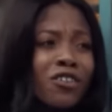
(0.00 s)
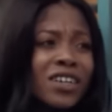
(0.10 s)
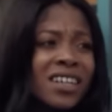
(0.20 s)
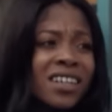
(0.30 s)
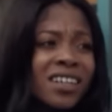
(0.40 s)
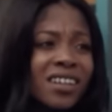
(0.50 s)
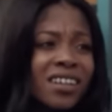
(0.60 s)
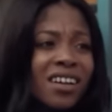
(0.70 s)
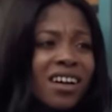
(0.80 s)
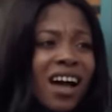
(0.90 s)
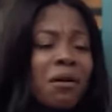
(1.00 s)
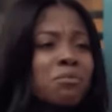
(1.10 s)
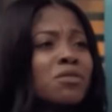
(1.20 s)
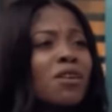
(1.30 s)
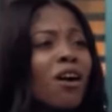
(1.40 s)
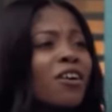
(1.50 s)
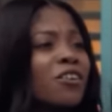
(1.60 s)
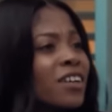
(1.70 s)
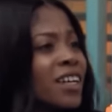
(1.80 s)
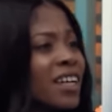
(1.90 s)
chứ tôi không sợ việc người ta làm sugar
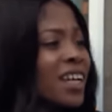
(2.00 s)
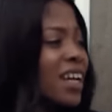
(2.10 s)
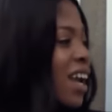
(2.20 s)
baby.